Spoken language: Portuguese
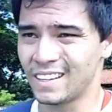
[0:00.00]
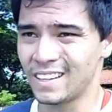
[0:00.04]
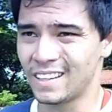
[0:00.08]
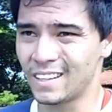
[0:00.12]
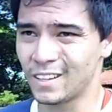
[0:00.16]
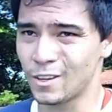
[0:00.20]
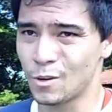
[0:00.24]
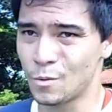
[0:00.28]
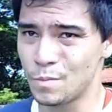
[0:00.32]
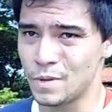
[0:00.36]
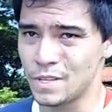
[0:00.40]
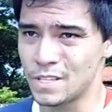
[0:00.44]

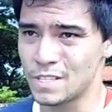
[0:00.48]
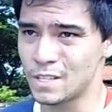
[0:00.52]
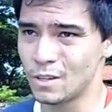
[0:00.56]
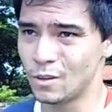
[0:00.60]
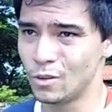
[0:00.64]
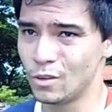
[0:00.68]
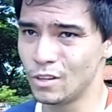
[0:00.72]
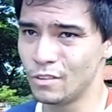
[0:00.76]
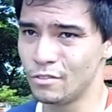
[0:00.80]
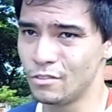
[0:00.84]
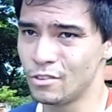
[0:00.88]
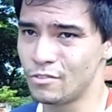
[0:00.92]
Cada
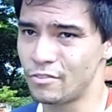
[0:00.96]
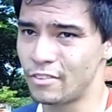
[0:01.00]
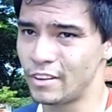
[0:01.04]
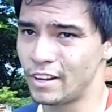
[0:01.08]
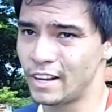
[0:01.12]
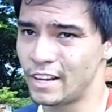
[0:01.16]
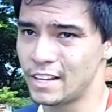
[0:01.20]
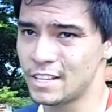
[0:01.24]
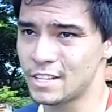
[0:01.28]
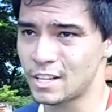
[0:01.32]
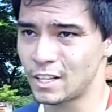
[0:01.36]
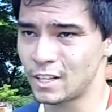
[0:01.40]
competição é um nível
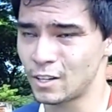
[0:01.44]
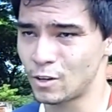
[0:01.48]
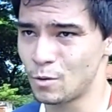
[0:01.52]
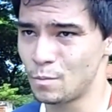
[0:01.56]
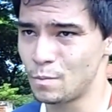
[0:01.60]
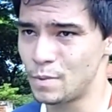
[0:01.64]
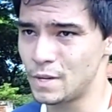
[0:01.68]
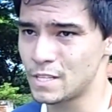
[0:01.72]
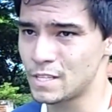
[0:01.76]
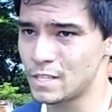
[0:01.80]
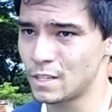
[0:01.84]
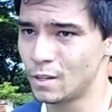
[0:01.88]
diferente, cada
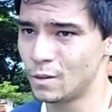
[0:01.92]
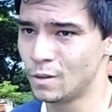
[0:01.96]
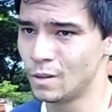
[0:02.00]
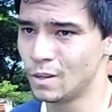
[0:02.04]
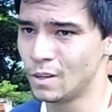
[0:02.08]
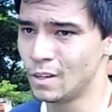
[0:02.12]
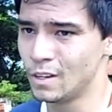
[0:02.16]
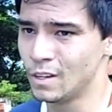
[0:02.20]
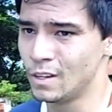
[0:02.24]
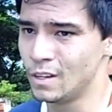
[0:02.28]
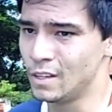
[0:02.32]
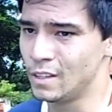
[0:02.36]
competição
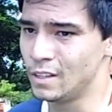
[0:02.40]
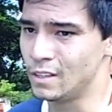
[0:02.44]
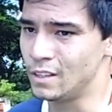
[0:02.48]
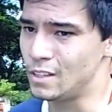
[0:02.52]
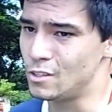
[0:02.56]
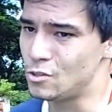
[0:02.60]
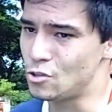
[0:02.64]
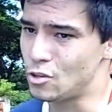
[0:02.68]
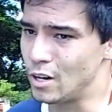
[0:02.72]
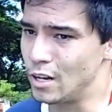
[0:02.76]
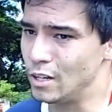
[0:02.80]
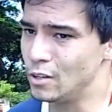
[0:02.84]

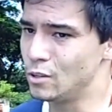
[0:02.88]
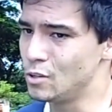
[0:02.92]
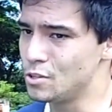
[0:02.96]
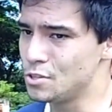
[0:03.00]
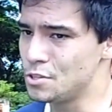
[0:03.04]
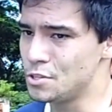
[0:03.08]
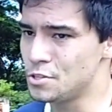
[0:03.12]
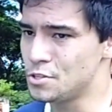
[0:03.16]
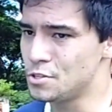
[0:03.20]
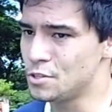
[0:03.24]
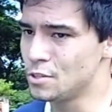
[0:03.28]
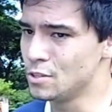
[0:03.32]
tem
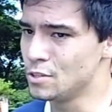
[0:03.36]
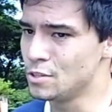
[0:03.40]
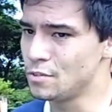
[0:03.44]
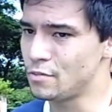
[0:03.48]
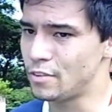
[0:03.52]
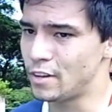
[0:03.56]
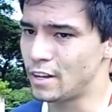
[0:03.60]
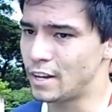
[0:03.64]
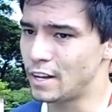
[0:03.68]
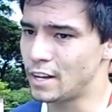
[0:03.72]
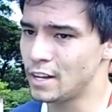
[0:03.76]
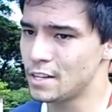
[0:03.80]
jogadores de estilos
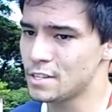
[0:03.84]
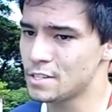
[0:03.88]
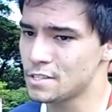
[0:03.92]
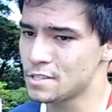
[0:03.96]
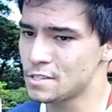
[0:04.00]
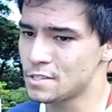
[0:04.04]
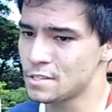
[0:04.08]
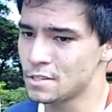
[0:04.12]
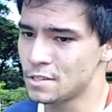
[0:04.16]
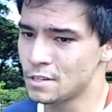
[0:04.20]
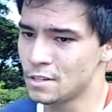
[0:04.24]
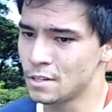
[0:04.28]

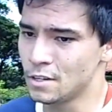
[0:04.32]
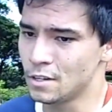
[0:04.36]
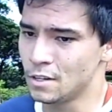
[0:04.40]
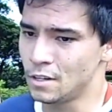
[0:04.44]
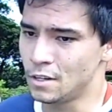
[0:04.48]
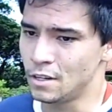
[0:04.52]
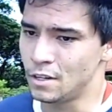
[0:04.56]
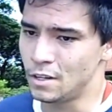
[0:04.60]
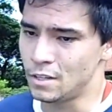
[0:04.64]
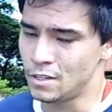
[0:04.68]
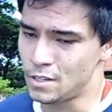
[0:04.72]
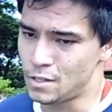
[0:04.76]
diferentes.
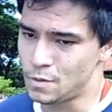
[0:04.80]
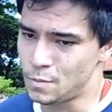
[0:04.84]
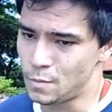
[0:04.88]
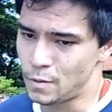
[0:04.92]
A